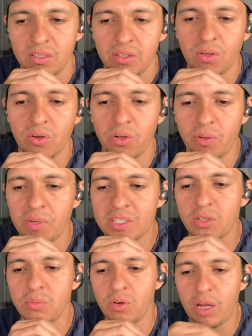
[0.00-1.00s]
Lo cogí más
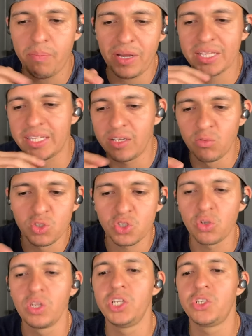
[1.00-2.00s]
como una parte de un
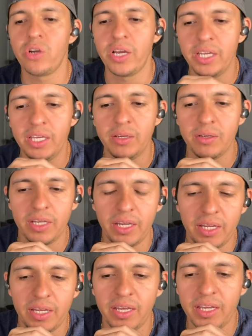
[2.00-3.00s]
solillo ahí,
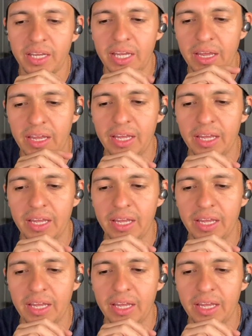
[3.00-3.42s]
eh,